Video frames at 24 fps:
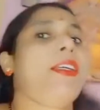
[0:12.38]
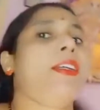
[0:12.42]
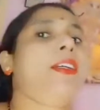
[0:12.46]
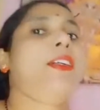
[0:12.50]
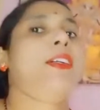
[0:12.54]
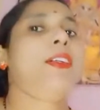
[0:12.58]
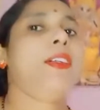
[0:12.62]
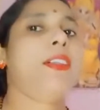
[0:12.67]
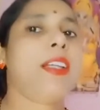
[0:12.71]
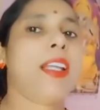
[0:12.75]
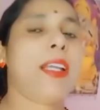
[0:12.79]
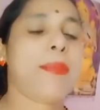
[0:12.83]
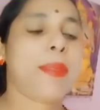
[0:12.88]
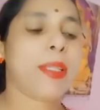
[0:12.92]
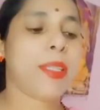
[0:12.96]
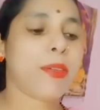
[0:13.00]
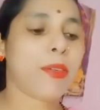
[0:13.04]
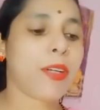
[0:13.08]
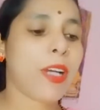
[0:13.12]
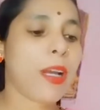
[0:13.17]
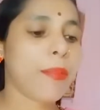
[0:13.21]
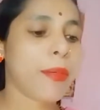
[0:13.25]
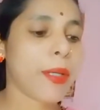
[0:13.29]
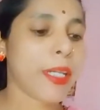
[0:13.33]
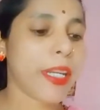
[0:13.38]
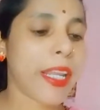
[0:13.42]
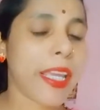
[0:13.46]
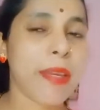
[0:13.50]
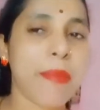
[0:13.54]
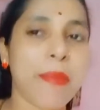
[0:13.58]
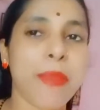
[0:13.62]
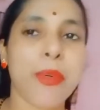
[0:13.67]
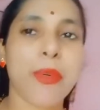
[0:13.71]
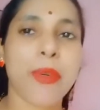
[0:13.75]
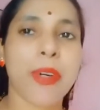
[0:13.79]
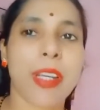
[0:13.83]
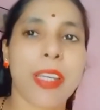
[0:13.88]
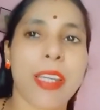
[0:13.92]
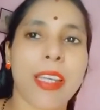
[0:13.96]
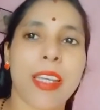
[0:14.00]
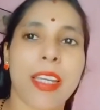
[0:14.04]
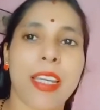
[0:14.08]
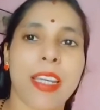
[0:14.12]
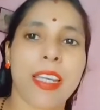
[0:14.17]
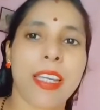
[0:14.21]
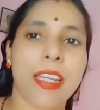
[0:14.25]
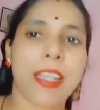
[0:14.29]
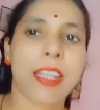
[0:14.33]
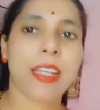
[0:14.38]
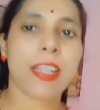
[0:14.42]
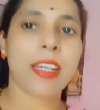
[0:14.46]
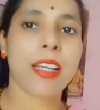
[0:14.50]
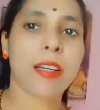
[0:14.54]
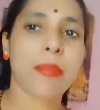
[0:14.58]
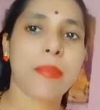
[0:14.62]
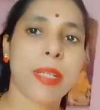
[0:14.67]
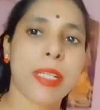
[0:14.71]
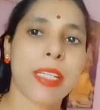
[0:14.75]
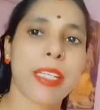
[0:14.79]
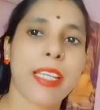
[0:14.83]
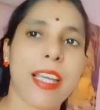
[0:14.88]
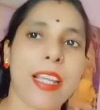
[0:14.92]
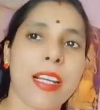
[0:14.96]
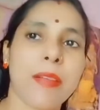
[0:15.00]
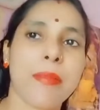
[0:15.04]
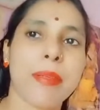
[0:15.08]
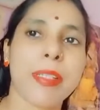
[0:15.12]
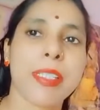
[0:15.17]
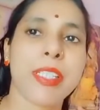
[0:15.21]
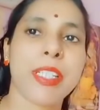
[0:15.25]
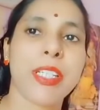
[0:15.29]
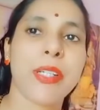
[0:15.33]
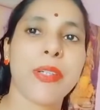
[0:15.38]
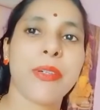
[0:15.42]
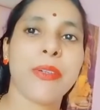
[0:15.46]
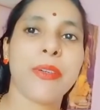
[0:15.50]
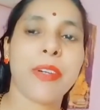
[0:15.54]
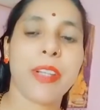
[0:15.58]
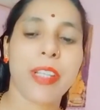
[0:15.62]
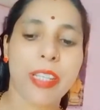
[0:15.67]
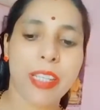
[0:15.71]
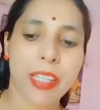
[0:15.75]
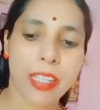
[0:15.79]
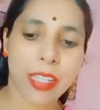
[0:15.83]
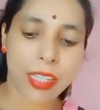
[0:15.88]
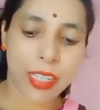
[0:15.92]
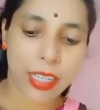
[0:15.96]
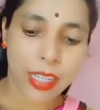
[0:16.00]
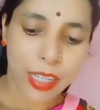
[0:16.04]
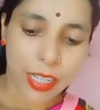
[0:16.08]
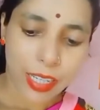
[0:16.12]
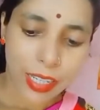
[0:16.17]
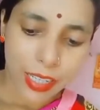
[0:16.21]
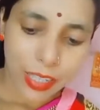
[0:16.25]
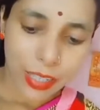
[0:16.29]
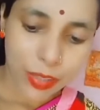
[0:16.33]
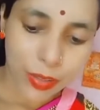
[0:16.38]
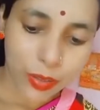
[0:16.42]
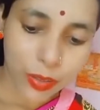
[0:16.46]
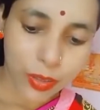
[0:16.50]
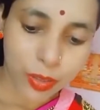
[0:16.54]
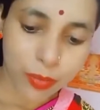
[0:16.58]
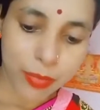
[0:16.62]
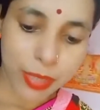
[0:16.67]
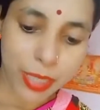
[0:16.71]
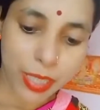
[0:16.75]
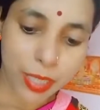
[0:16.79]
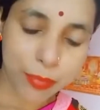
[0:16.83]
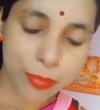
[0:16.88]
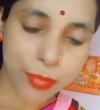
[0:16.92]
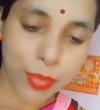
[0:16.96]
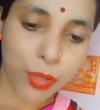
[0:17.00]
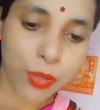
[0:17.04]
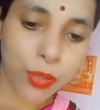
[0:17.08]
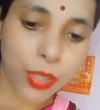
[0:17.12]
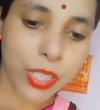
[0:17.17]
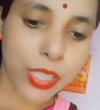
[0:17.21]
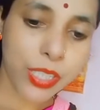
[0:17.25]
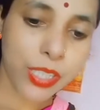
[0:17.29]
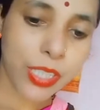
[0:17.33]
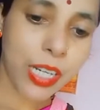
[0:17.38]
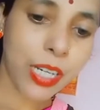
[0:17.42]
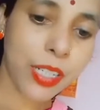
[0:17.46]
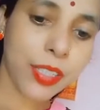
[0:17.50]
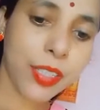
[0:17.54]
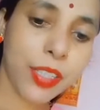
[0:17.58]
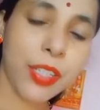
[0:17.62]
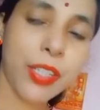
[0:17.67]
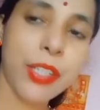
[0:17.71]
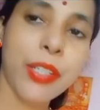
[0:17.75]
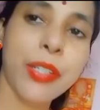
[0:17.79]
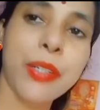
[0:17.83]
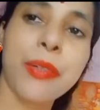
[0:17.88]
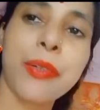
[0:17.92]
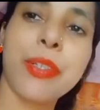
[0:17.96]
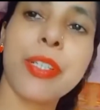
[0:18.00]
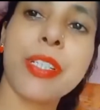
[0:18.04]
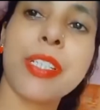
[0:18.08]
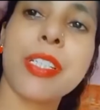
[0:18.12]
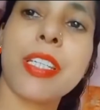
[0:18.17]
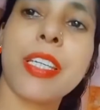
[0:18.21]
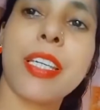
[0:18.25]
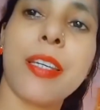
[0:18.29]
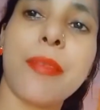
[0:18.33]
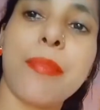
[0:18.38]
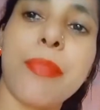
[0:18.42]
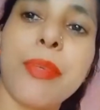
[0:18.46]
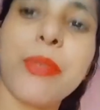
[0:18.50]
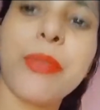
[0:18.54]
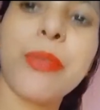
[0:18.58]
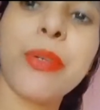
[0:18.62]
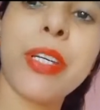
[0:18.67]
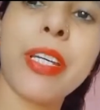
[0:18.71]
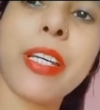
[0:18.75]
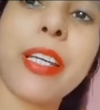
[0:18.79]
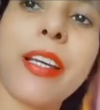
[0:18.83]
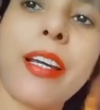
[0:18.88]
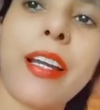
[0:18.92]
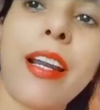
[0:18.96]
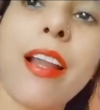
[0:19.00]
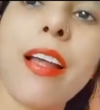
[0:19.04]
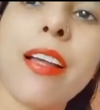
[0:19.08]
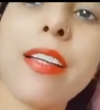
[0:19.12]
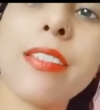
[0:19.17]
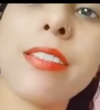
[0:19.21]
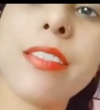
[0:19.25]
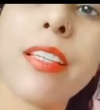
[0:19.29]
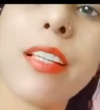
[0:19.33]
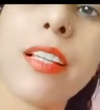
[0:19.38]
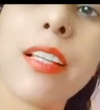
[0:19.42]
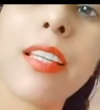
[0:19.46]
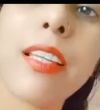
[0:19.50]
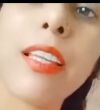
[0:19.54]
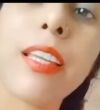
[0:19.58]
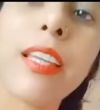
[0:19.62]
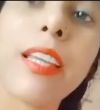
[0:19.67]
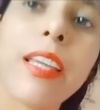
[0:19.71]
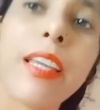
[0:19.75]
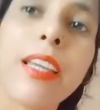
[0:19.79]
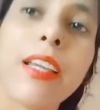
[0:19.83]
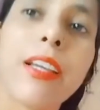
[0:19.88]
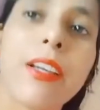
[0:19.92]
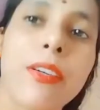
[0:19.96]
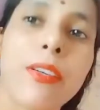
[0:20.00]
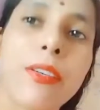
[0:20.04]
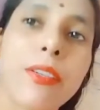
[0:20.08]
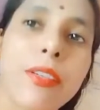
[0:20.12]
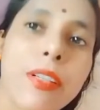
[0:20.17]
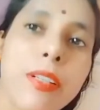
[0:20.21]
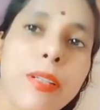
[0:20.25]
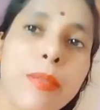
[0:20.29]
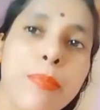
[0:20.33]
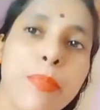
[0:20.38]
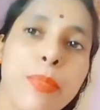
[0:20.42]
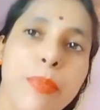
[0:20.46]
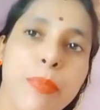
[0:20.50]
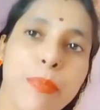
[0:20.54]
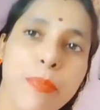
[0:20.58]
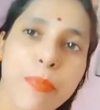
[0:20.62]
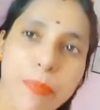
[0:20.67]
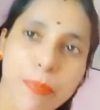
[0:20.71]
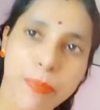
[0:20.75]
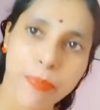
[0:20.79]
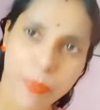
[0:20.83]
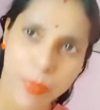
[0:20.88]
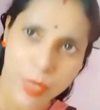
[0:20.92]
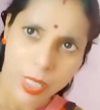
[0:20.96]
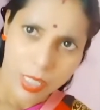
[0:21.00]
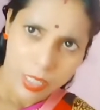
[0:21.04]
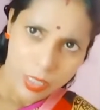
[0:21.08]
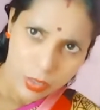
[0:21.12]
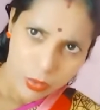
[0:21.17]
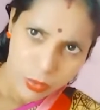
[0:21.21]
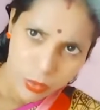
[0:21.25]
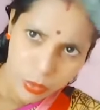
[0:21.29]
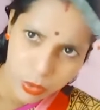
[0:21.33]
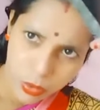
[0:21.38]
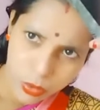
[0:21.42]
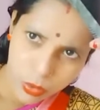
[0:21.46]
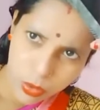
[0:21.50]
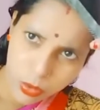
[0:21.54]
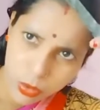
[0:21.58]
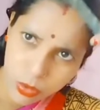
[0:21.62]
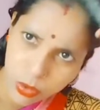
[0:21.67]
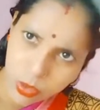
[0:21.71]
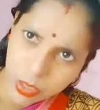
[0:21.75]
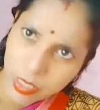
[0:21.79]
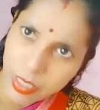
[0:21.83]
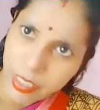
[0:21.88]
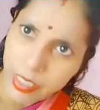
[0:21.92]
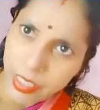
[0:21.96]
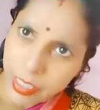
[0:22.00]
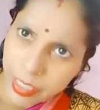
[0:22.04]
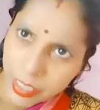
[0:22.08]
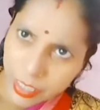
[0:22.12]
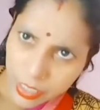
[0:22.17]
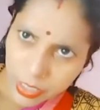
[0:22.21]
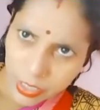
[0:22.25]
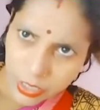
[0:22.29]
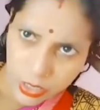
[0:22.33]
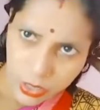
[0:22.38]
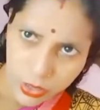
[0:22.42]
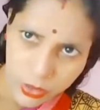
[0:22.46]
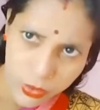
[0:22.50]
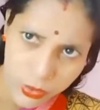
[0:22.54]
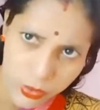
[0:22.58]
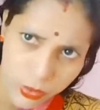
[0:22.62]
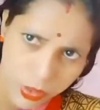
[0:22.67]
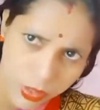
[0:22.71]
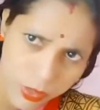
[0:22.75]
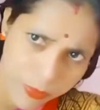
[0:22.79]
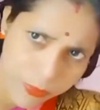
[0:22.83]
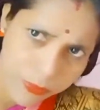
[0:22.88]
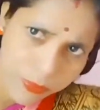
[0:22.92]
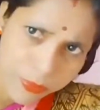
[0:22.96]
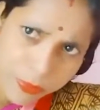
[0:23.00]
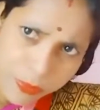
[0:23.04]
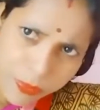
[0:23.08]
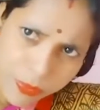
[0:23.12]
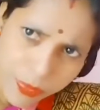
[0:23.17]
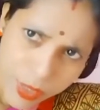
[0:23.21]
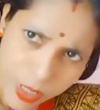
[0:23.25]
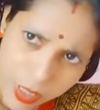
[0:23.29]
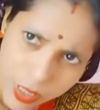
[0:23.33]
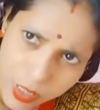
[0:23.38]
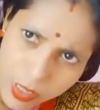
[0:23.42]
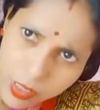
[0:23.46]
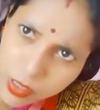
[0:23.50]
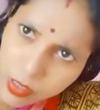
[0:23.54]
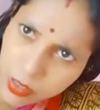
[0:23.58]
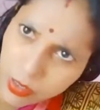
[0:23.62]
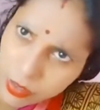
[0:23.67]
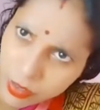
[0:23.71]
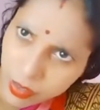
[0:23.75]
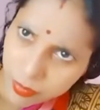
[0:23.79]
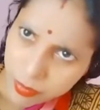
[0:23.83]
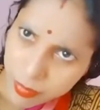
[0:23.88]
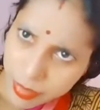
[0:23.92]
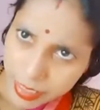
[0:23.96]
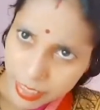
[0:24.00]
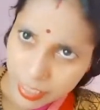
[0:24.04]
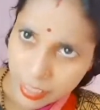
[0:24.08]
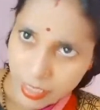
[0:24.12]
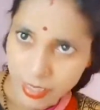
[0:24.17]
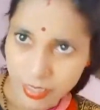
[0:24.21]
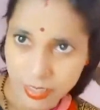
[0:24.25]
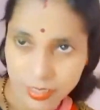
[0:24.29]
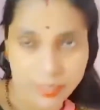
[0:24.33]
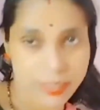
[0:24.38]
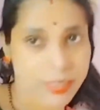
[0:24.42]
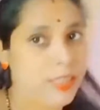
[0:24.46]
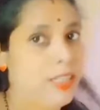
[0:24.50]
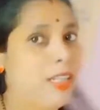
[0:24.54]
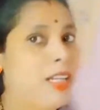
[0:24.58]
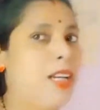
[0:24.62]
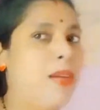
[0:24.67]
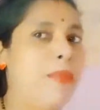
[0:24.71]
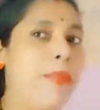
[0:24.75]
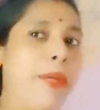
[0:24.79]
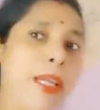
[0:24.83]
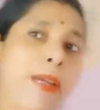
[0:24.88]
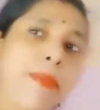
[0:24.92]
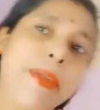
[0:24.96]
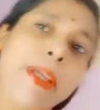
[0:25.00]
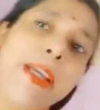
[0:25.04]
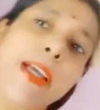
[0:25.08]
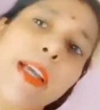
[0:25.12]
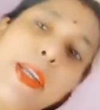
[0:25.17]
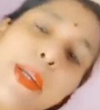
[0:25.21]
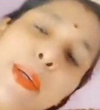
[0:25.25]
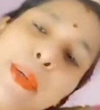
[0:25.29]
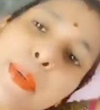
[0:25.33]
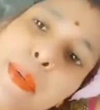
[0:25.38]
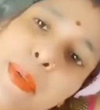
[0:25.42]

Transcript: और अभी तो काफ़ी टाइम हो गई है लगभग ग्यारह बज गए होंगे और मैं अब ब्लॉग स्टार्ट कर रही हूँ इसकी पीयू की क्लास चल रही है और वो दोनों तो गए हैं स्कूल और मैं अभी अभी आई हूँ